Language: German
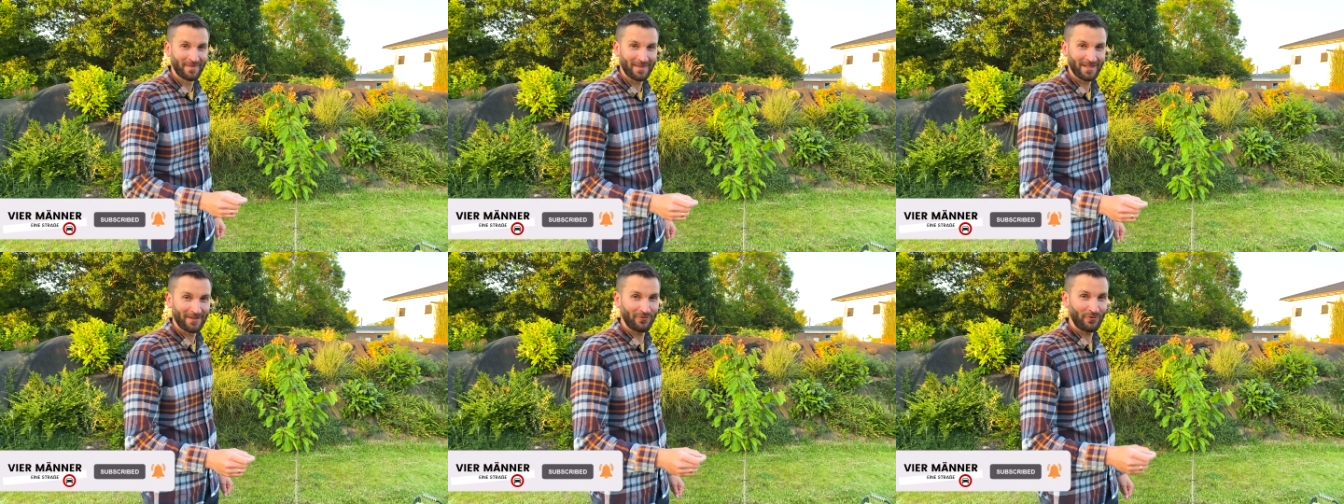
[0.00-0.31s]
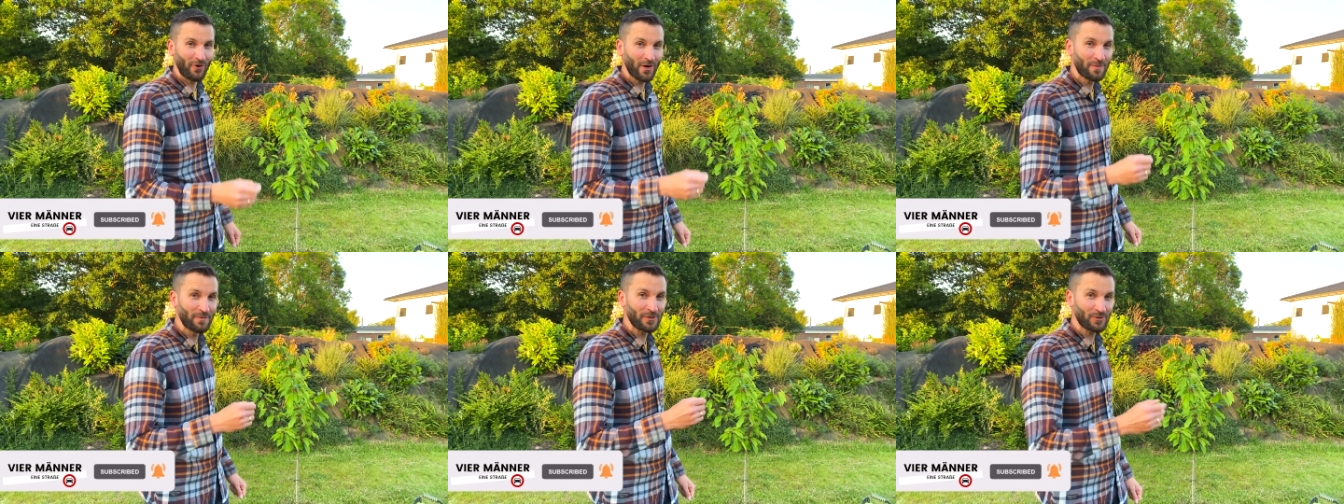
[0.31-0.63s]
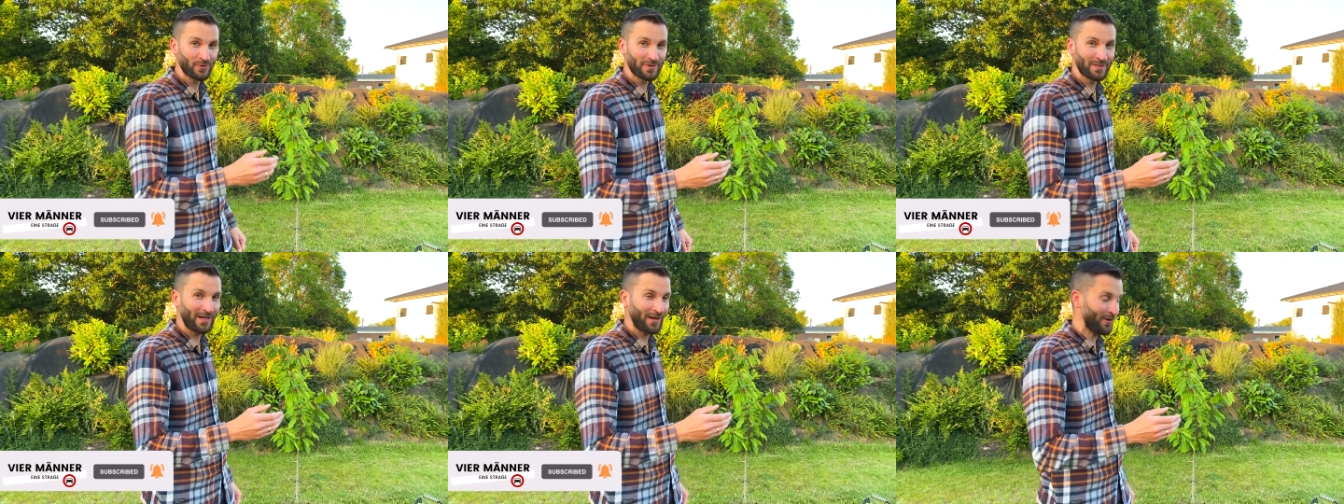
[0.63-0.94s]
Da freue ich mich
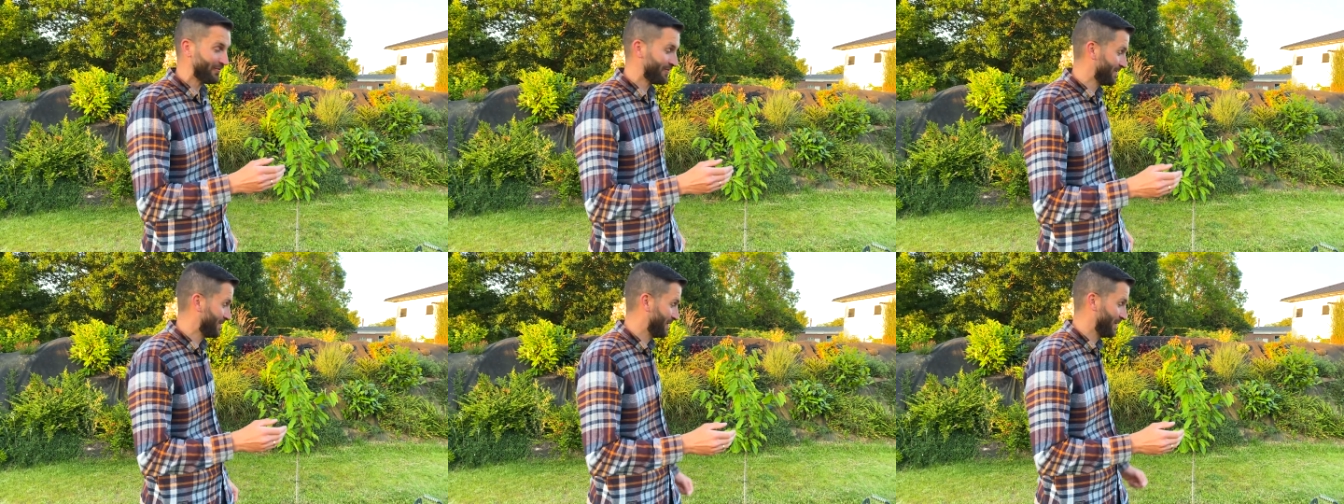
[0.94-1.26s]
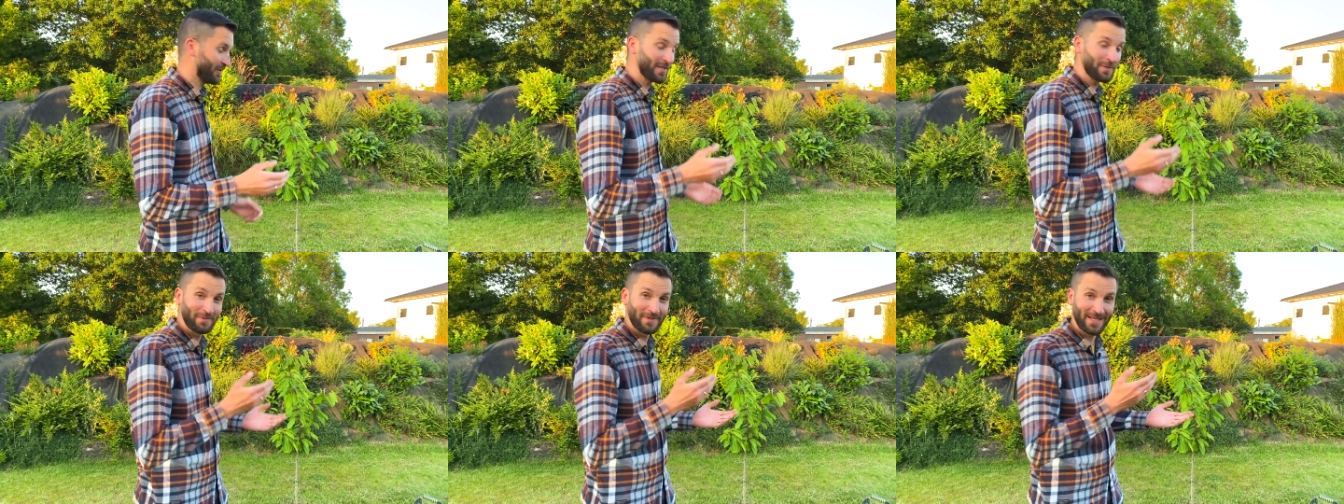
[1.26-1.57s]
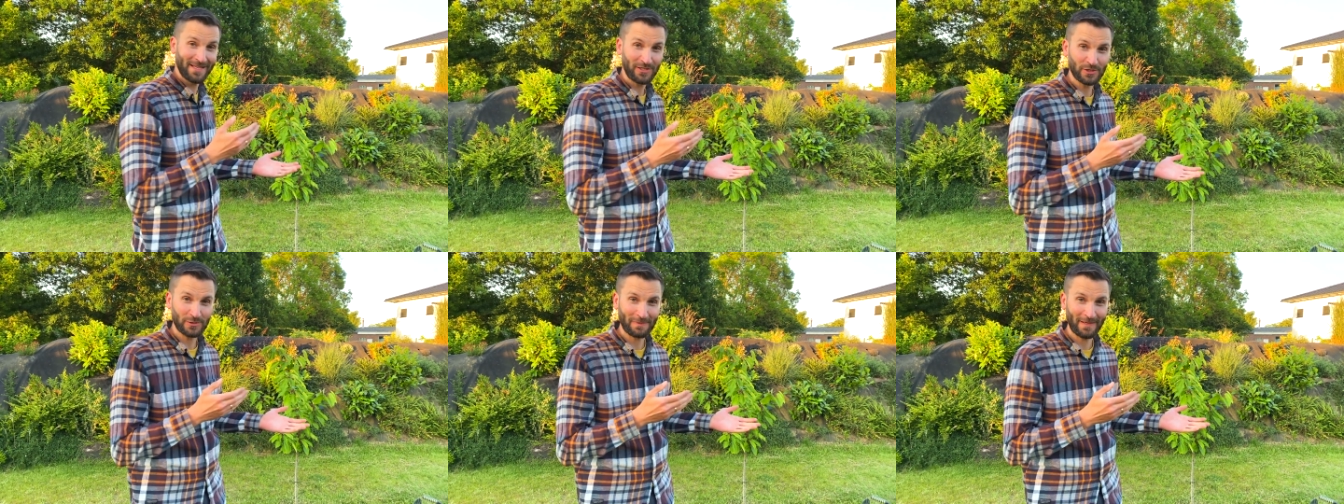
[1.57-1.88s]
schon drauf und ich bin
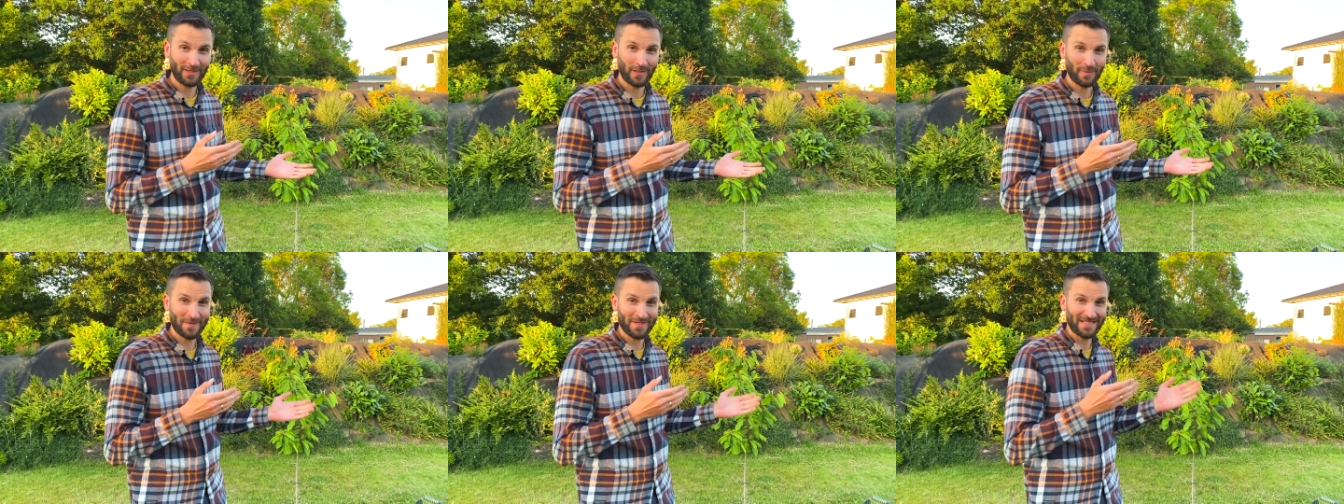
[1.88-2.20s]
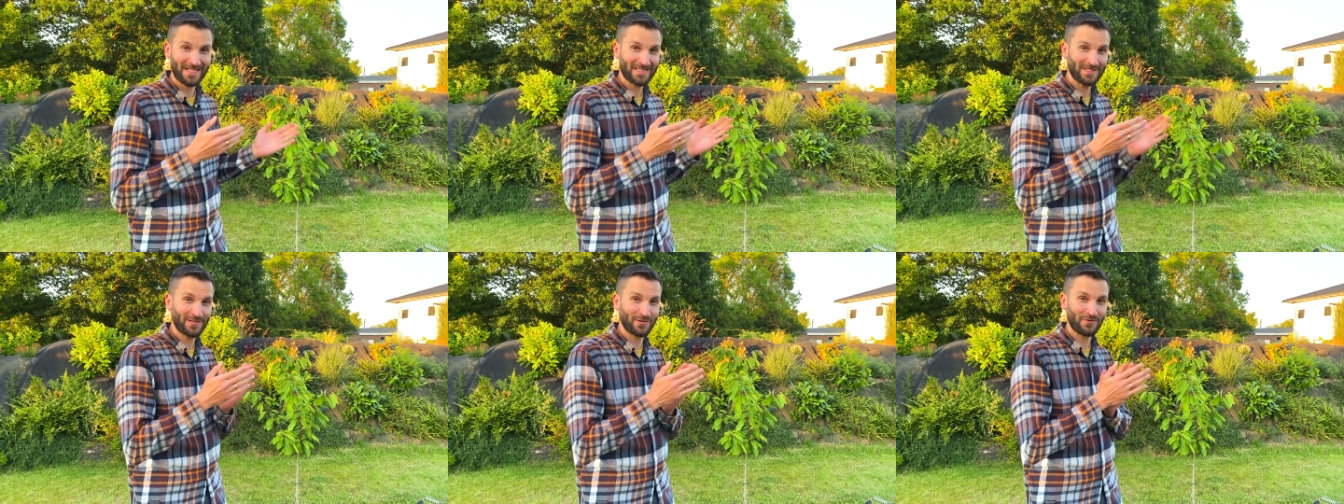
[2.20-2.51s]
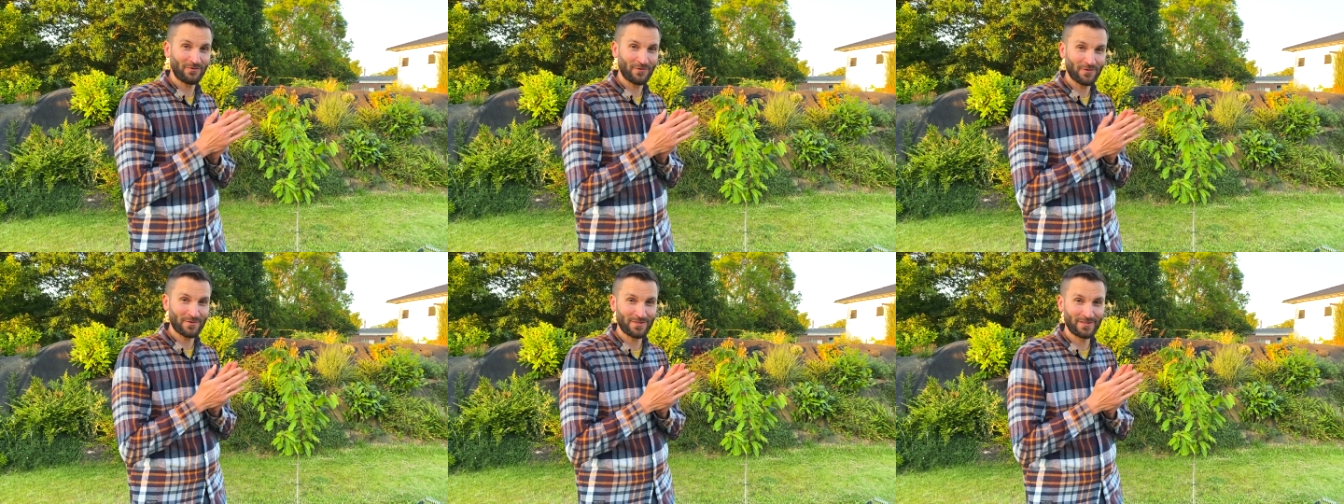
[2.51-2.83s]
echt gespannt, ob das Ganze so
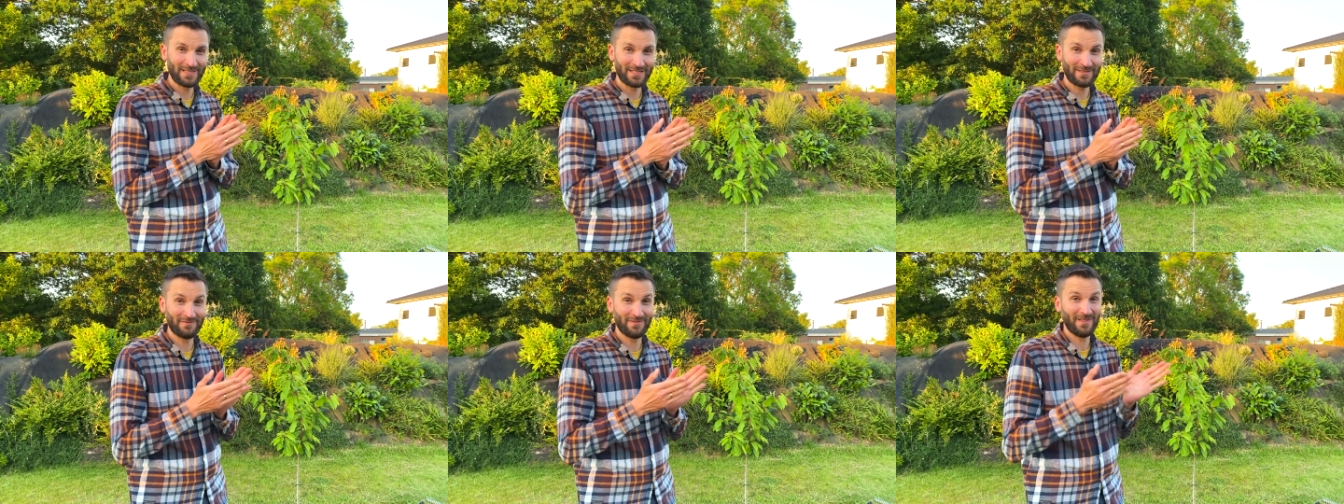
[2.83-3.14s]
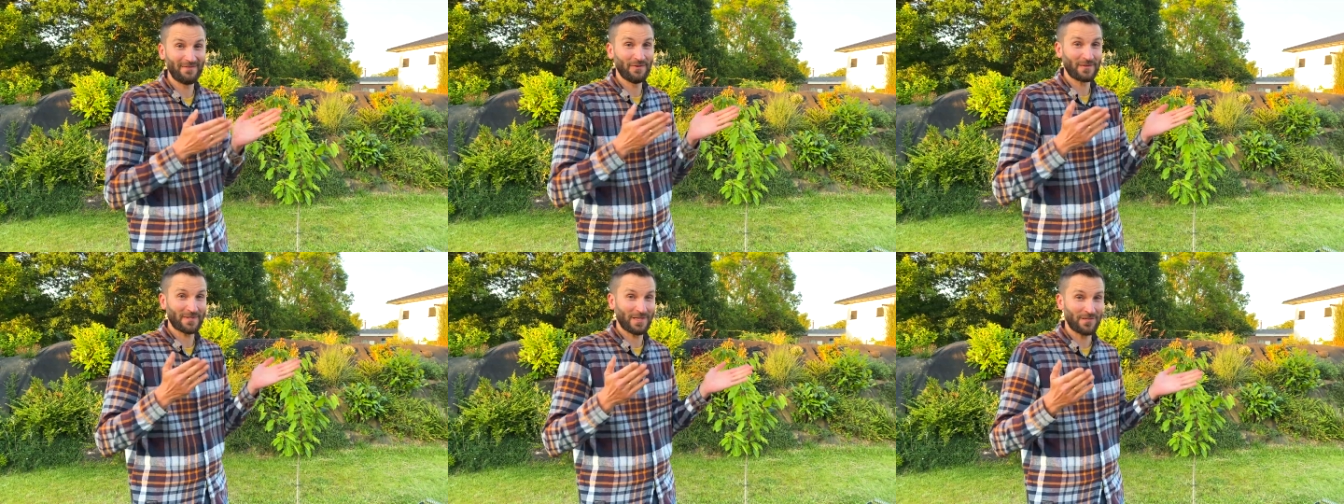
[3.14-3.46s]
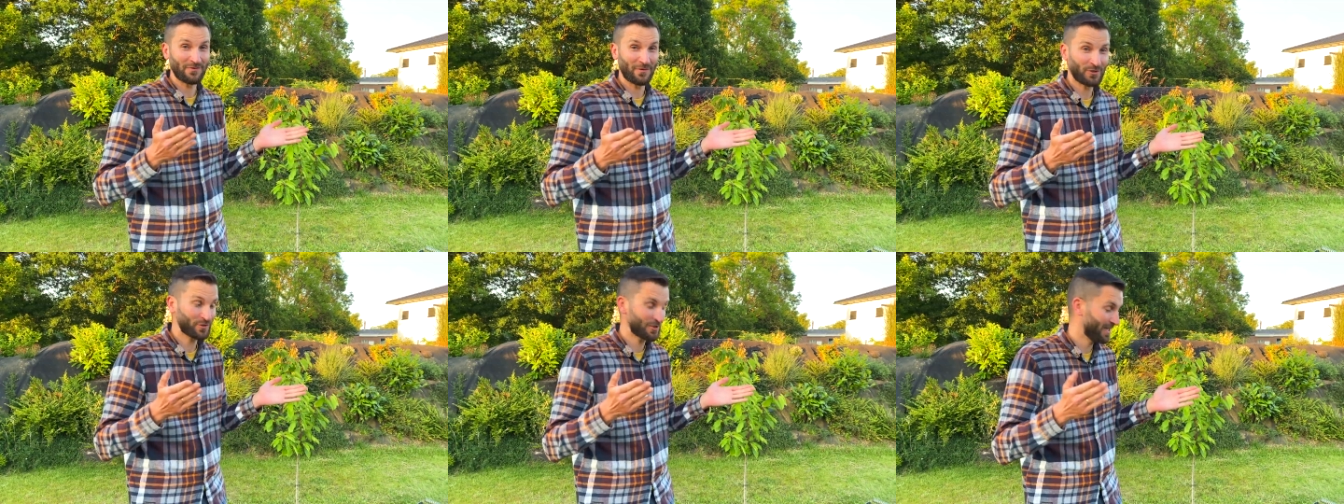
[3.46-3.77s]
funktioniert, wie wir uns das
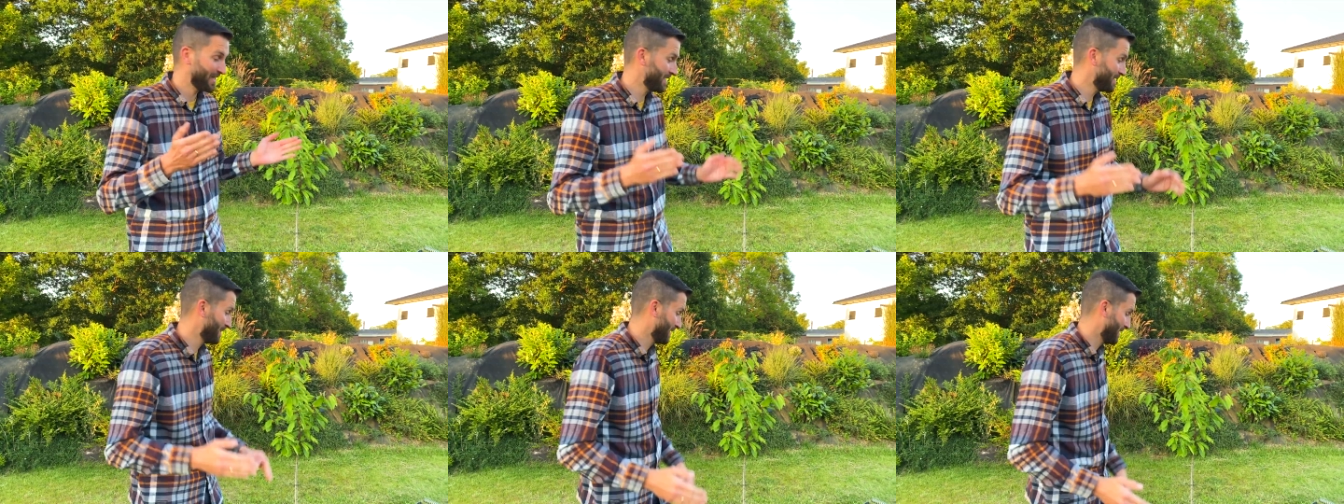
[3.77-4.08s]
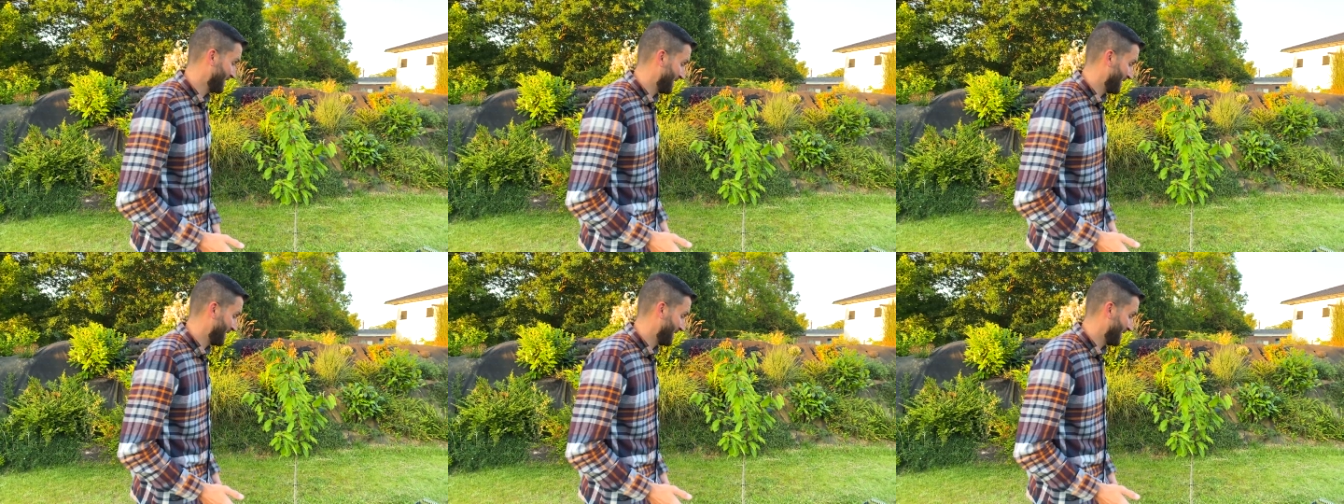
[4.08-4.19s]
vorstellen.